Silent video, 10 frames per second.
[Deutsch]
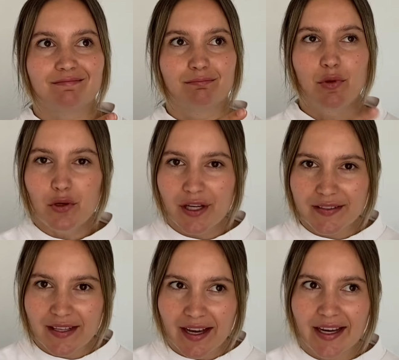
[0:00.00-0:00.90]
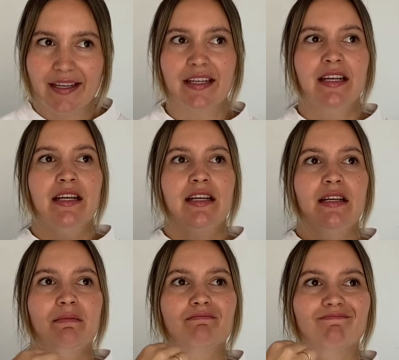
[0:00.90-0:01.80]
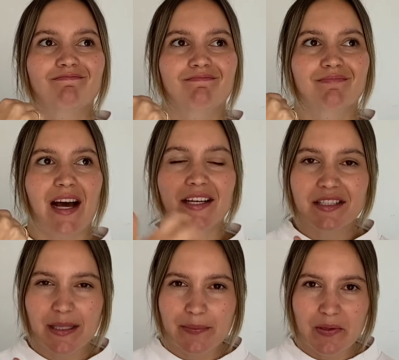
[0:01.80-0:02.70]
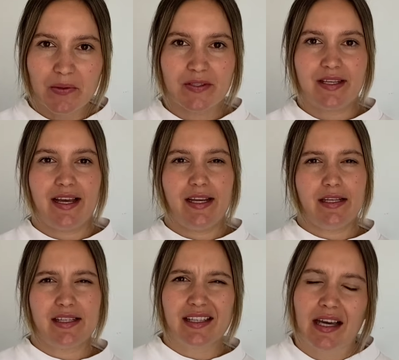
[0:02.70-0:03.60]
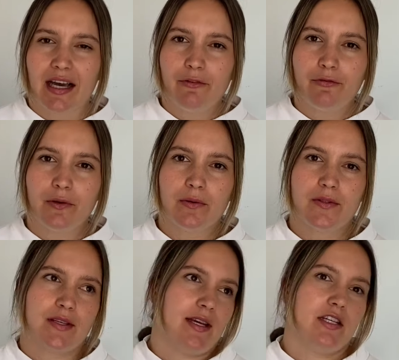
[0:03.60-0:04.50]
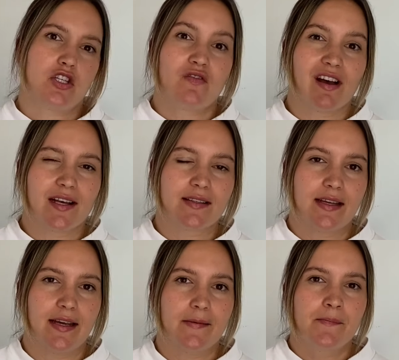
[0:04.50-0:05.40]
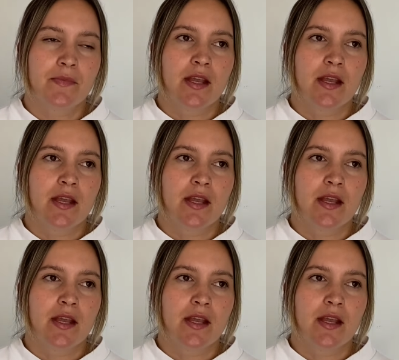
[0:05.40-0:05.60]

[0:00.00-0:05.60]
müde sein, mm, antriebslos sein, kraftlos sein, schwach sein.